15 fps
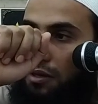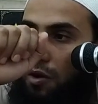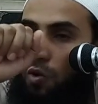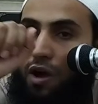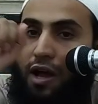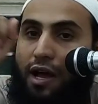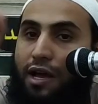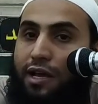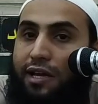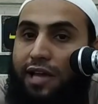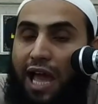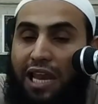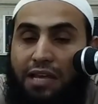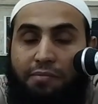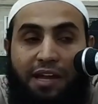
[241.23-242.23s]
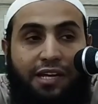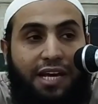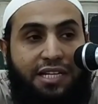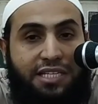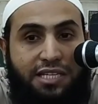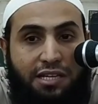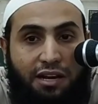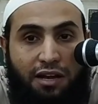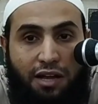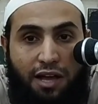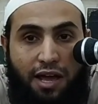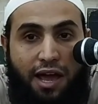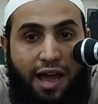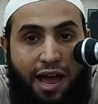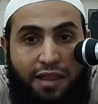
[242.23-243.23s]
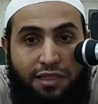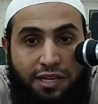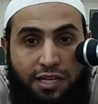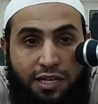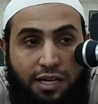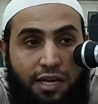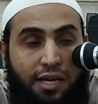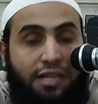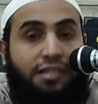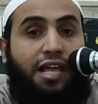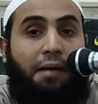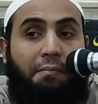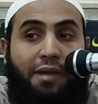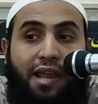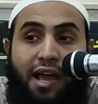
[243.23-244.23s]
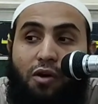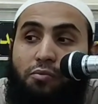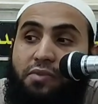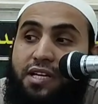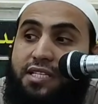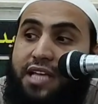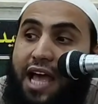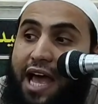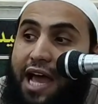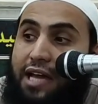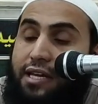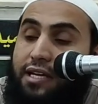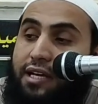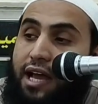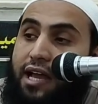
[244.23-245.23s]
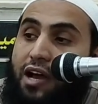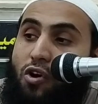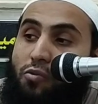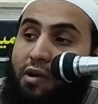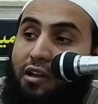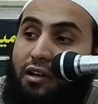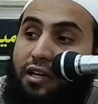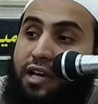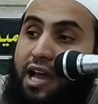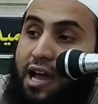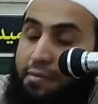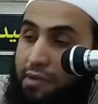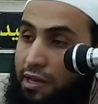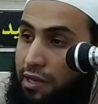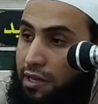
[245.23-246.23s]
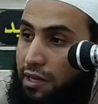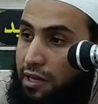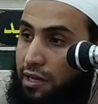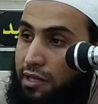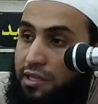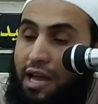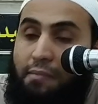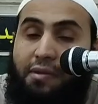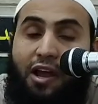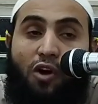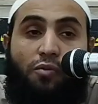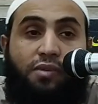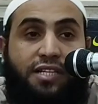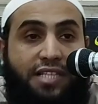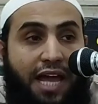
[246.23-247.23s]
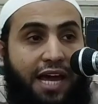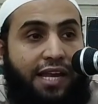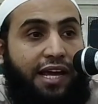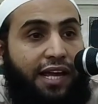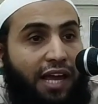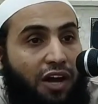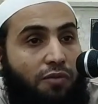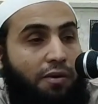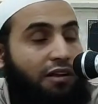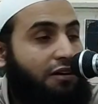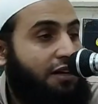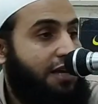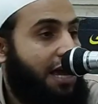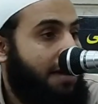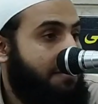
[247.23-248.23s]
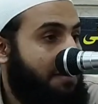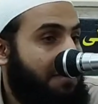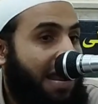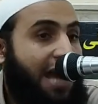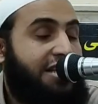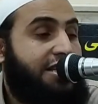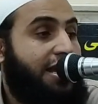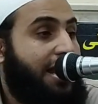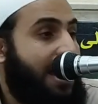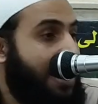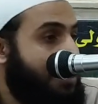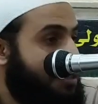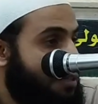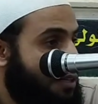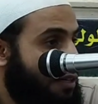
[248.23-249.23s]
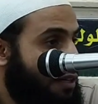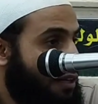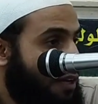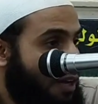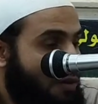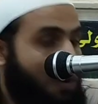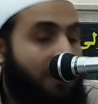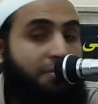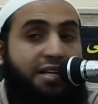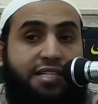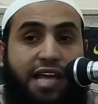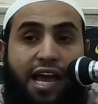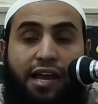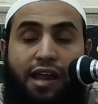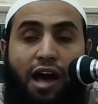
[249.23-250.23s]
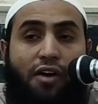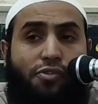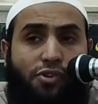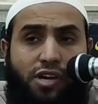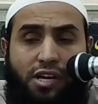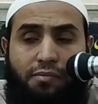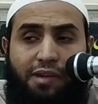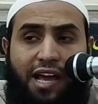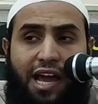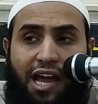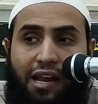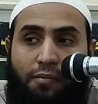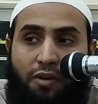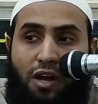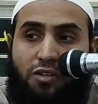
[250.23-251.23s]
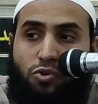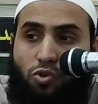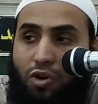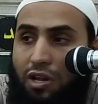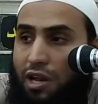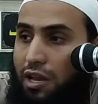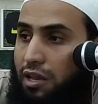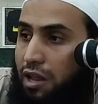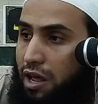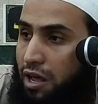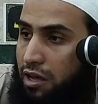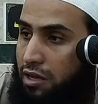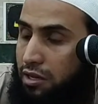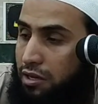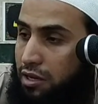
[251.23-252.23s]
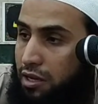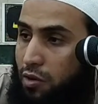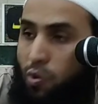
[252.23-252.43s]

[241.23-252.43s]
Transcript: هو الكلمة اليسيرة هذه تملأ ميزانك يوم القيامة تملأ ميزانك يوم القيامة من الحسنات والميزان عظيم لا يعلم قدره إلا الله